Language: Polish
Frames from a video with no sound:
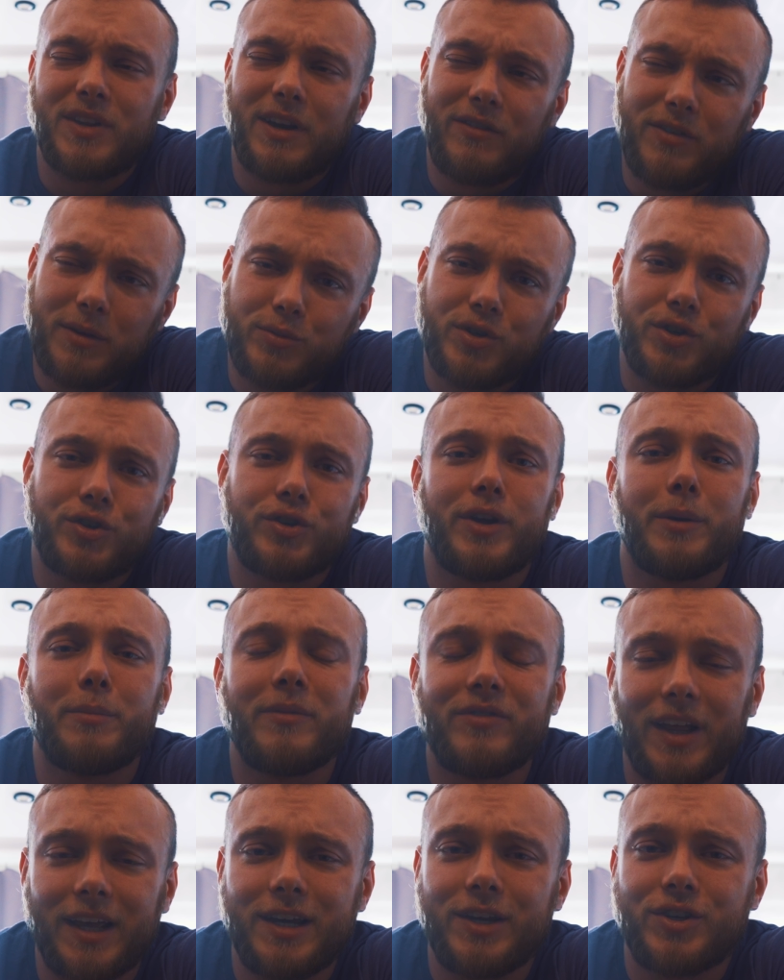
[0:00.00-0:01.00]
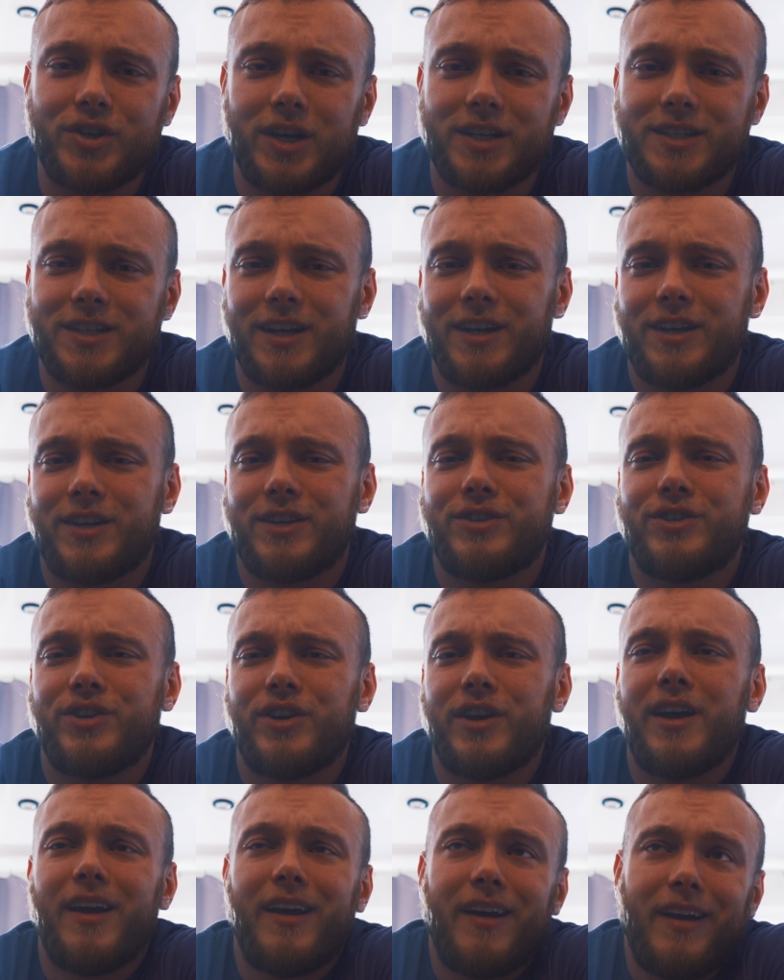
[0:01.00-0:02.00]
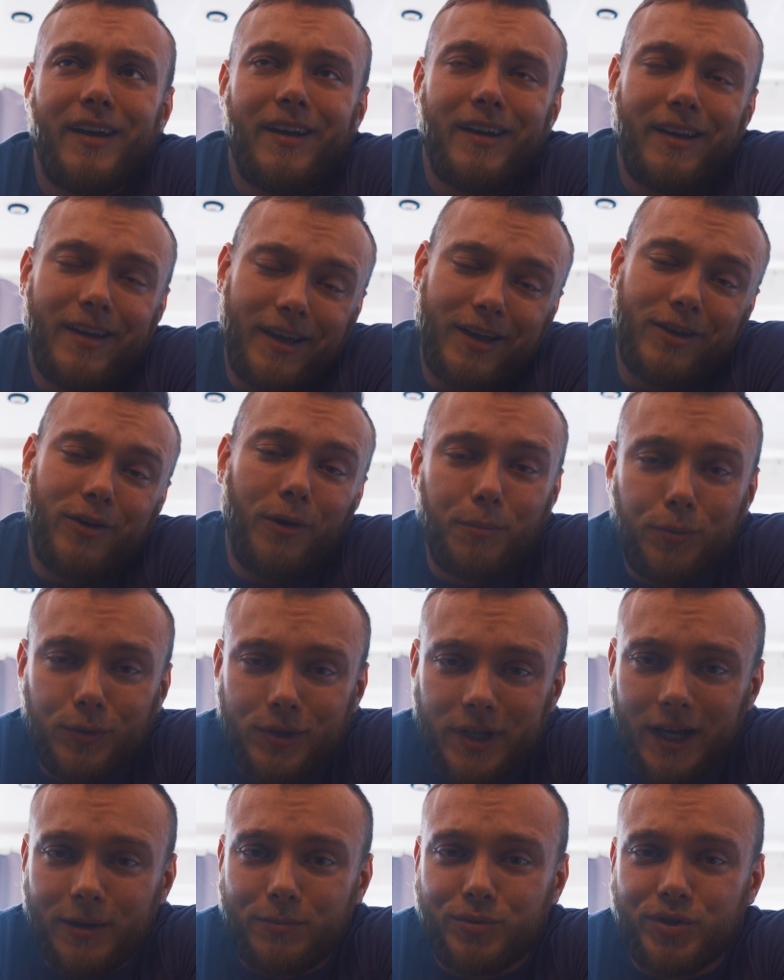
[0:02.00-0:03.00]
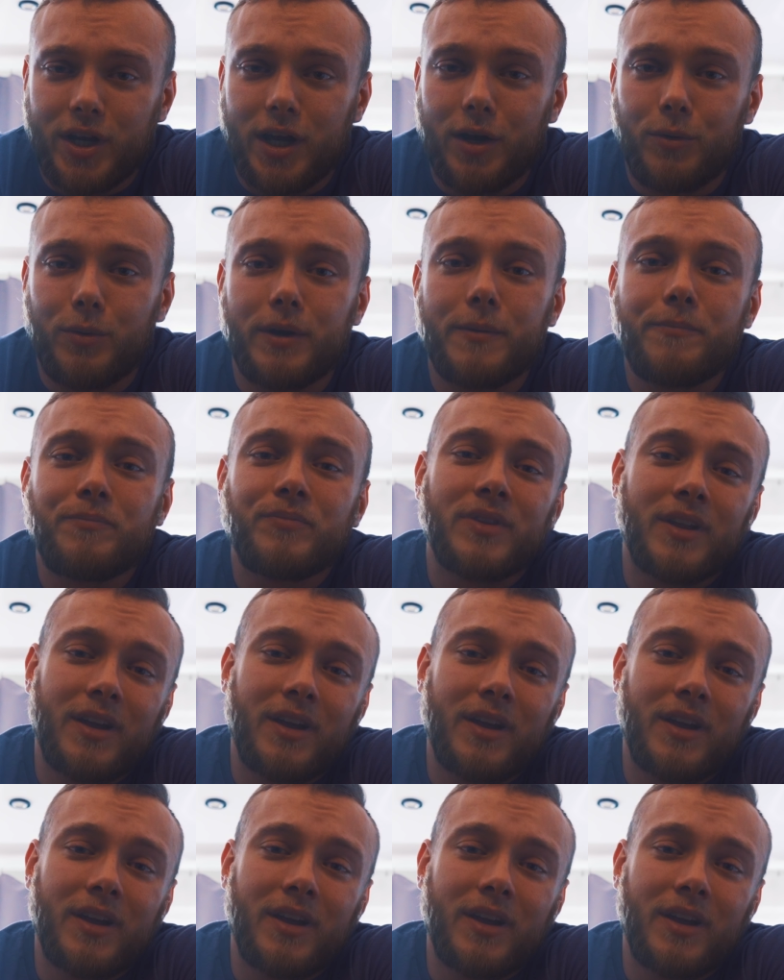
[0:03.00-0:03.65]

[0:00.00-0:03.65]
Ja wiem, że żyjemy w takich czasach, gdzie e, komputery przejęły